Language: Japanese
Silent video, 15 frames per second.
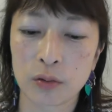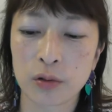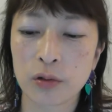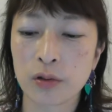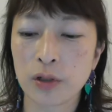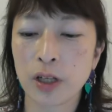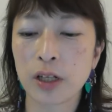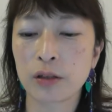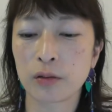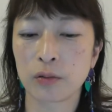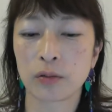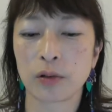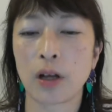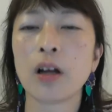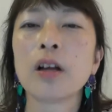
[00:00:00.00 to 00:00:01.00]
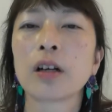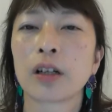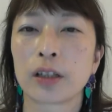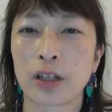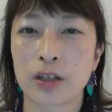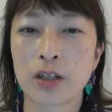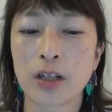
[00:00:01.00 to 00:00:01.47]
をくっつけるような
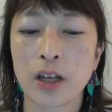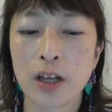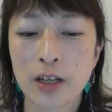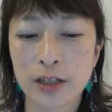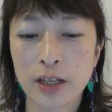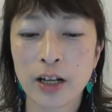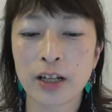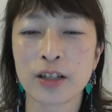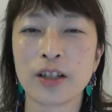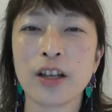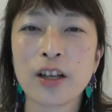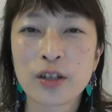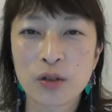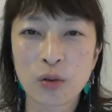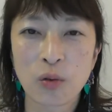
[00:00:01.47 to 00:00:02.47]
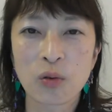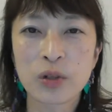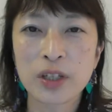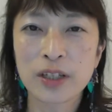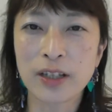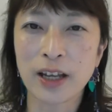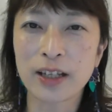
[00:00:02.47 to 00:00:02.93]
形さらにそこ
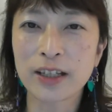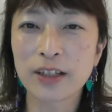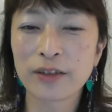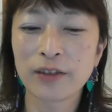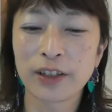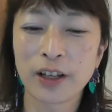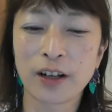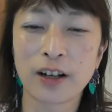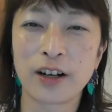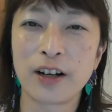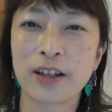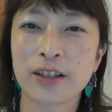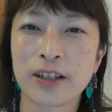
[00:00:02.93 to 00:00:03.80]
に最近はなんか